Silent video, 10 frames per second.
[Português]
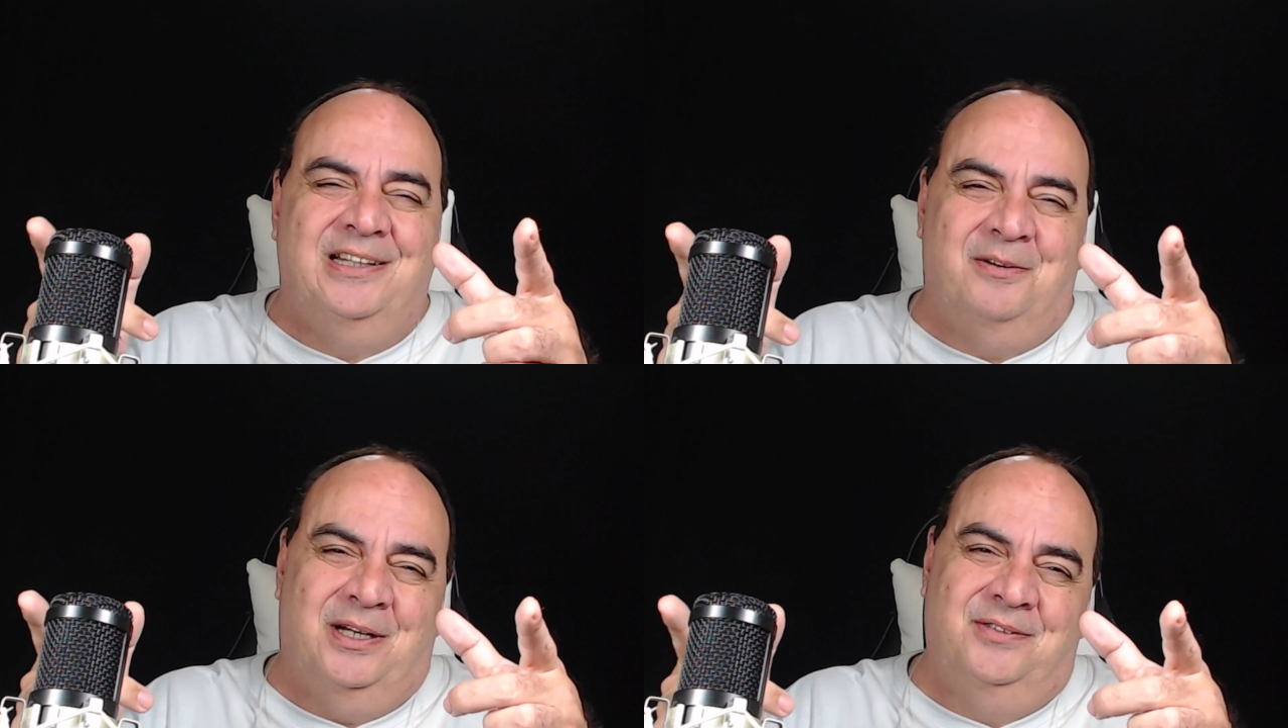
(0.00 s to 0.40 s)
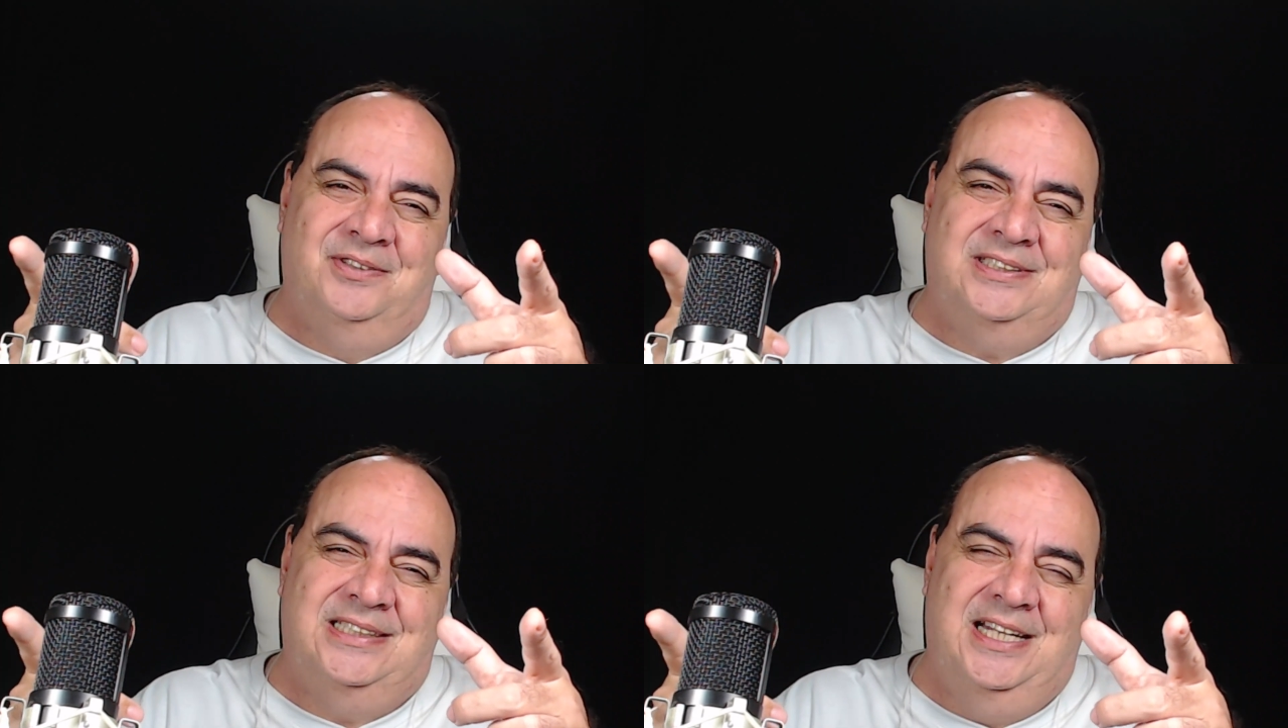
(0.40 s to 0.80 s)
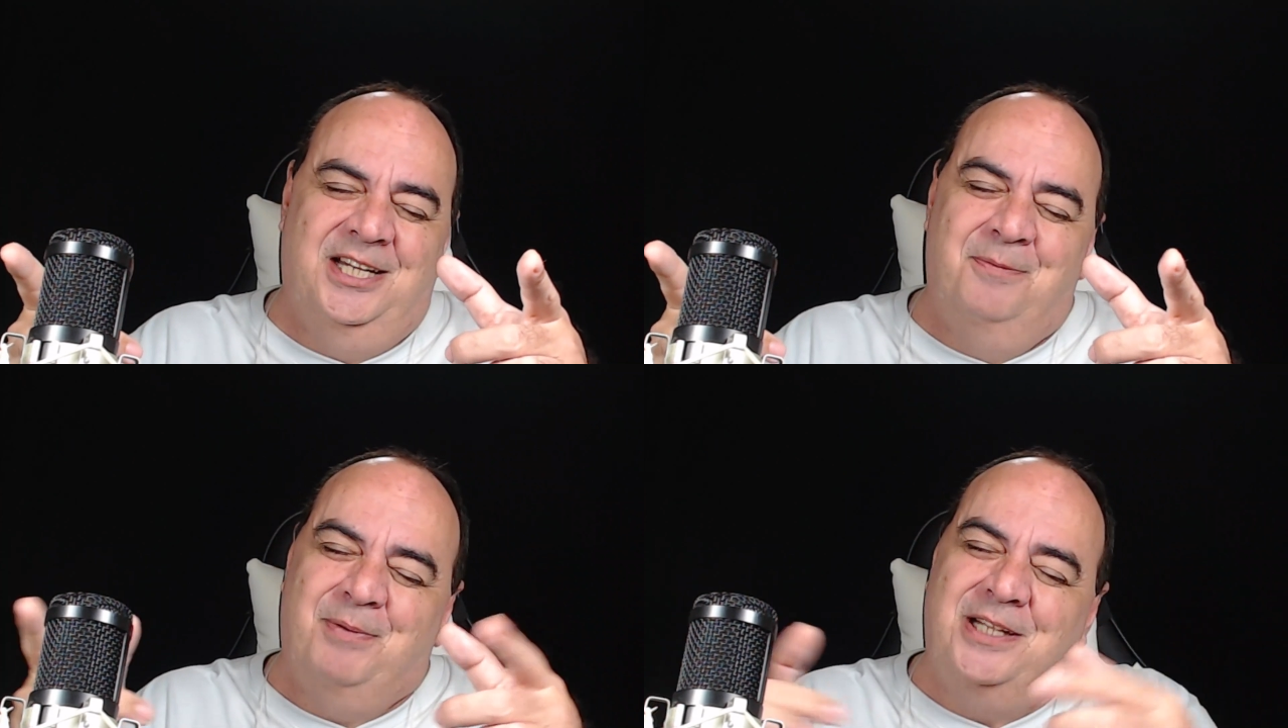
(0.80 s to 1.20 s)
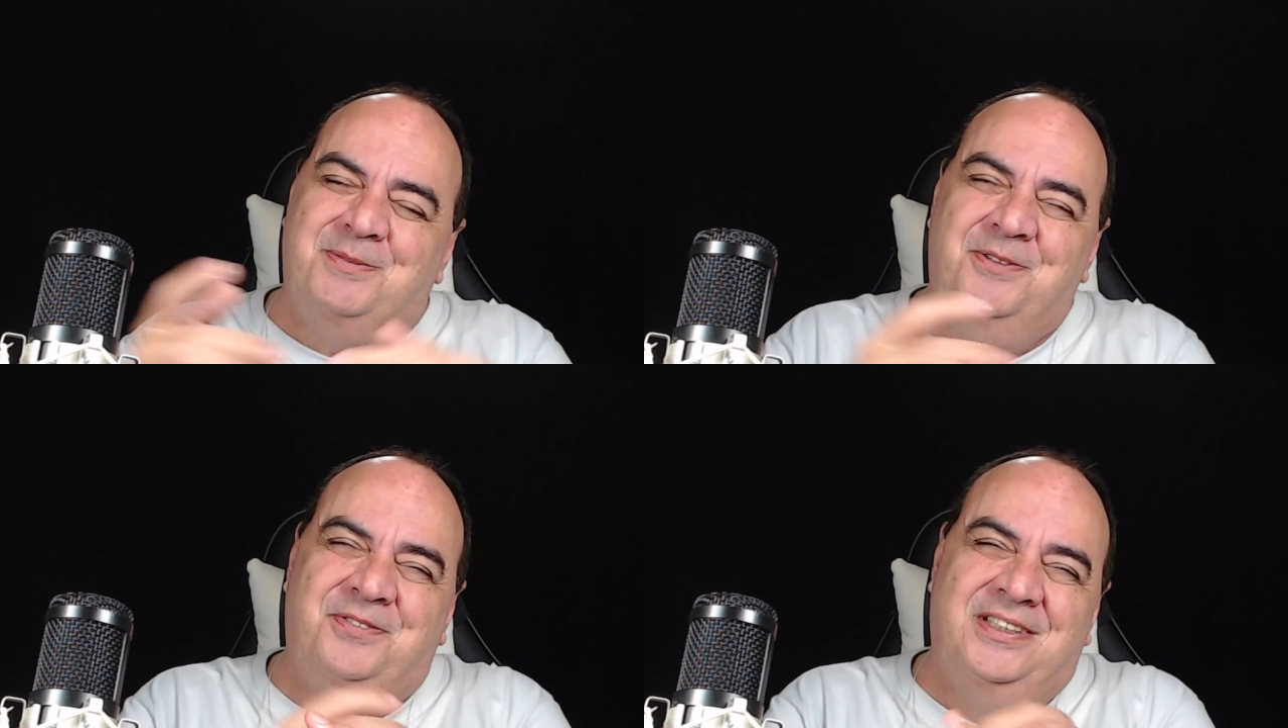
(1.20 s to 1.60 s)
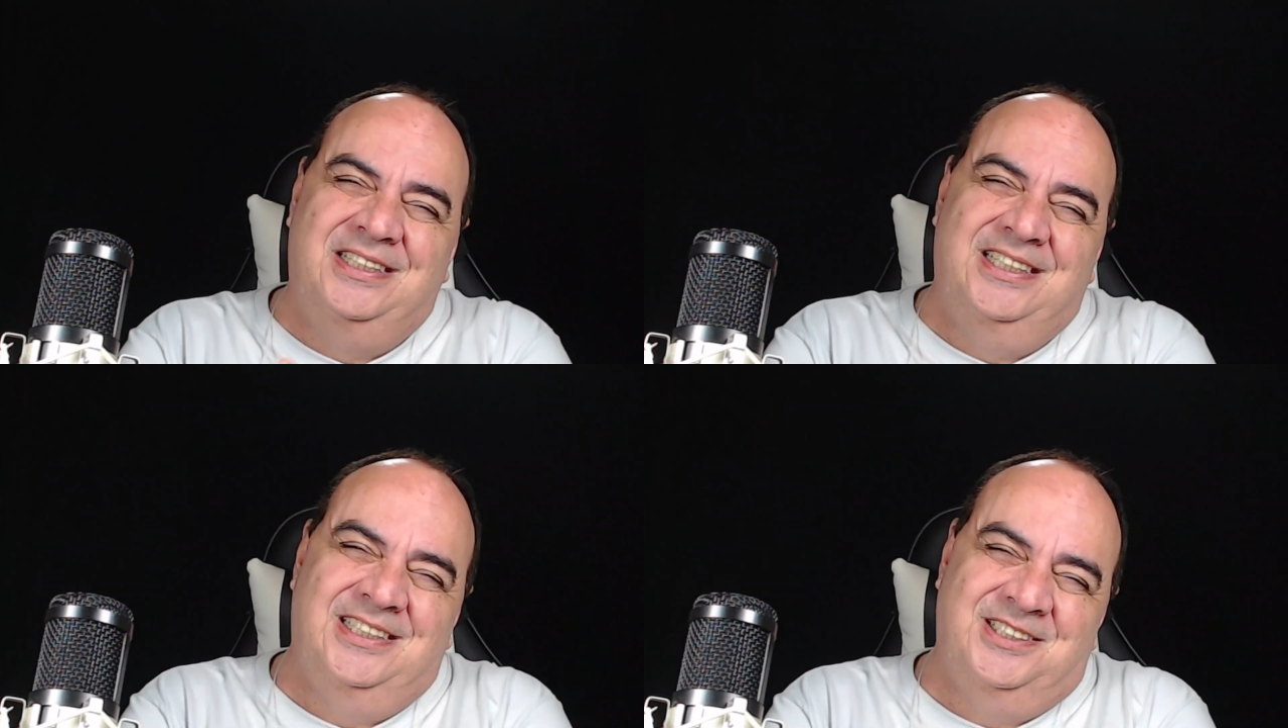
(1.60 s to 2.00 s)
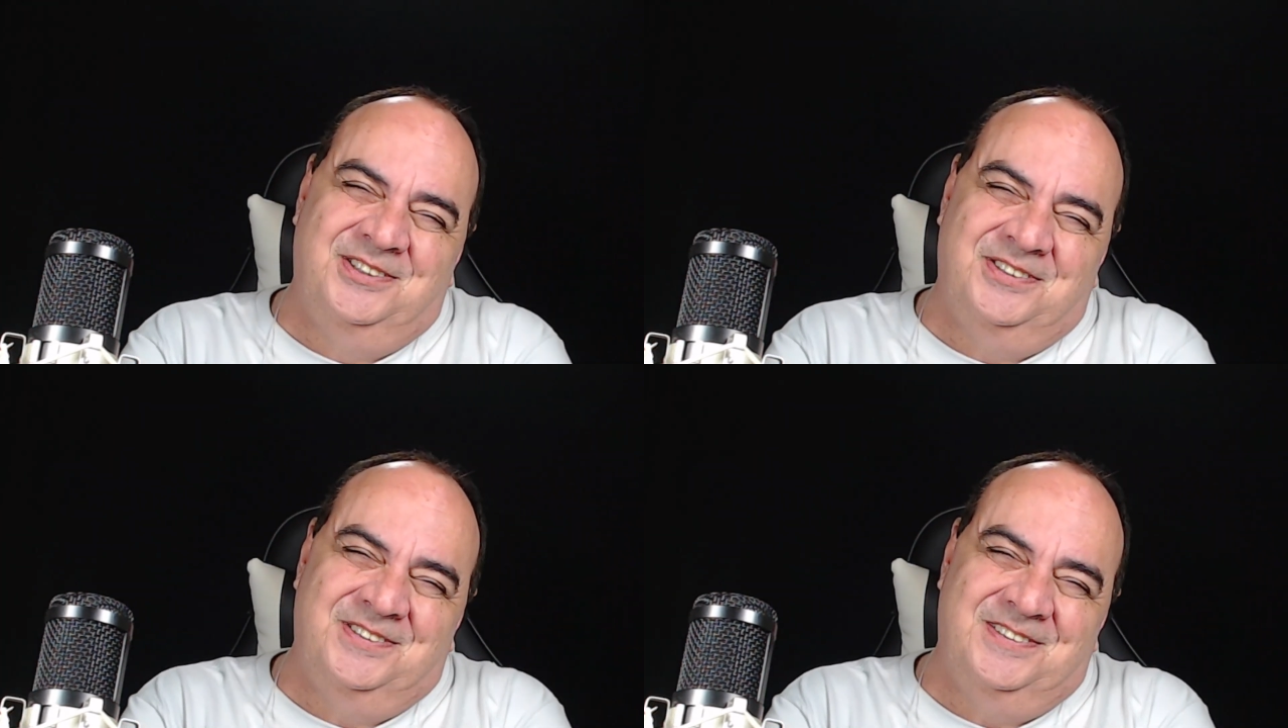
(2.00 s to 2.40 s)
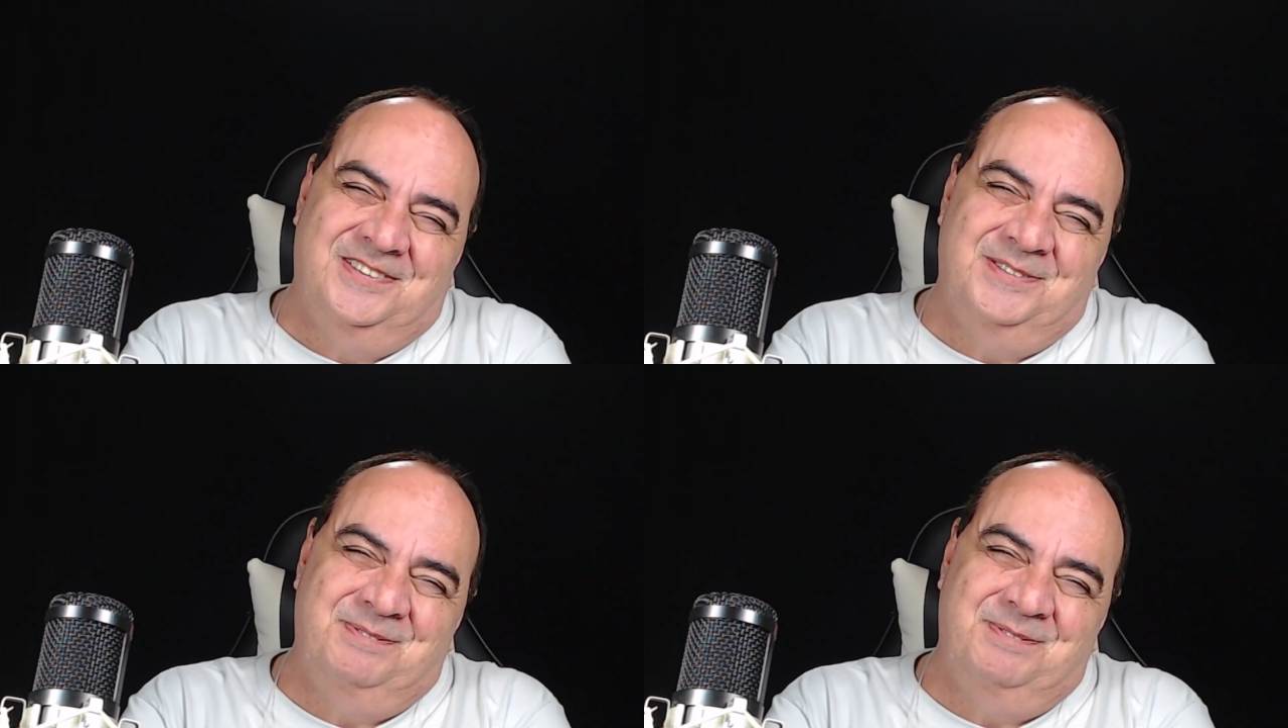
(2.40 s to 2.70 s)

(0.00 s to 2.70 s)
Aguardo você no próximo vídeo.